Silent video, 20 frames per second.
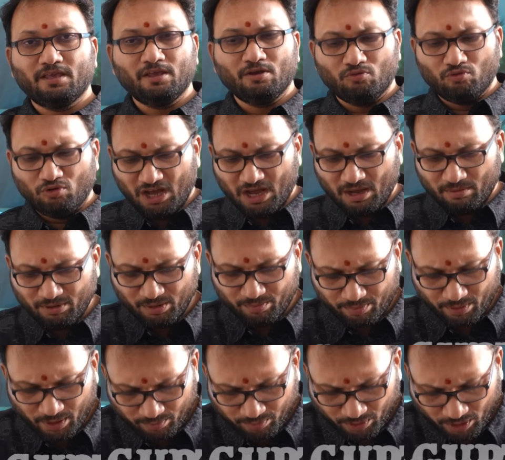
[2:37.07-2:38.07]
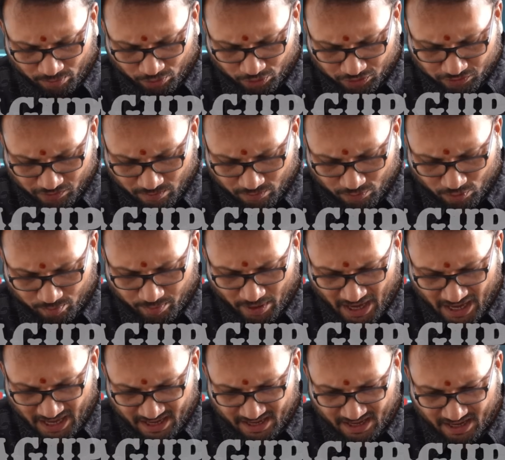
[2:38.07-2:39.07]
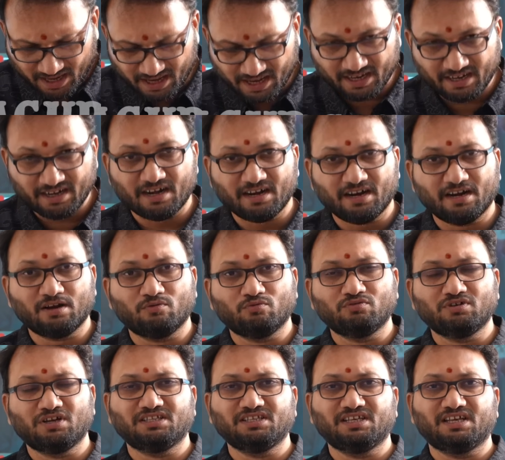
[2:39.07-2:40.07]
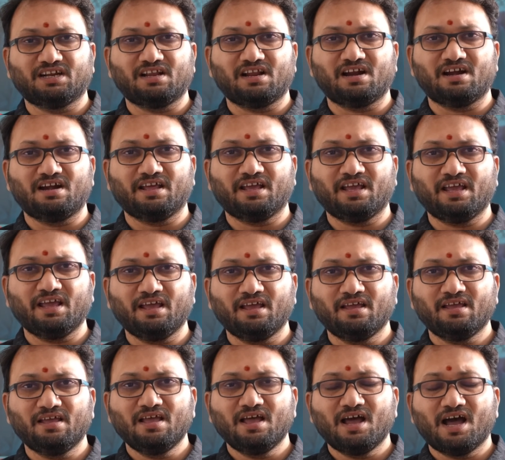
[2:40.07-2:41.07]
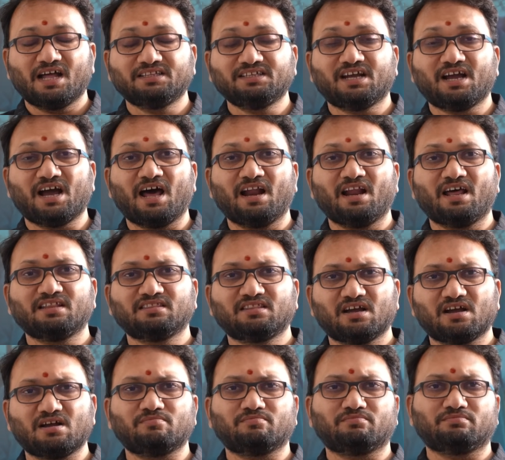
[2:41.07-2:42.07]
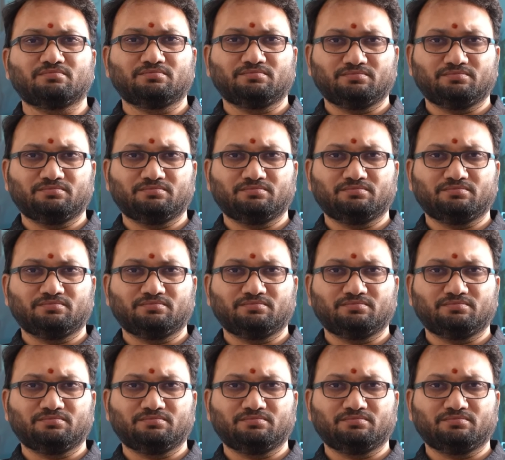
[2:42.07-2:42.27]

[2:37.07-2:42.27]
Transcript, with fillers: ఈ గులాబీ ప్ర ప్రభుత్వము పాలన ఎట్లనైనా ఉన్నది అని అంటే అది కాలాంతకం